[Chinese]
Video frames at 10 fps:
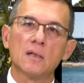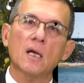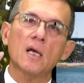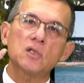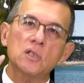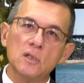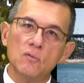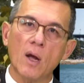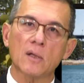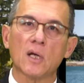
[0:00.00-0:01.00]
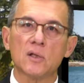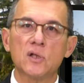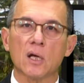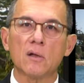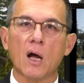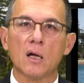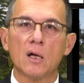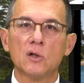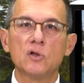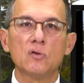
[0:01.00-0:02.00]
大概四万年前呢，
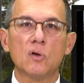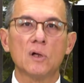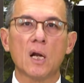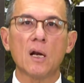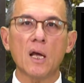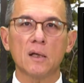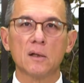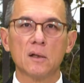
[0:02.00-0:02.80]
就有人类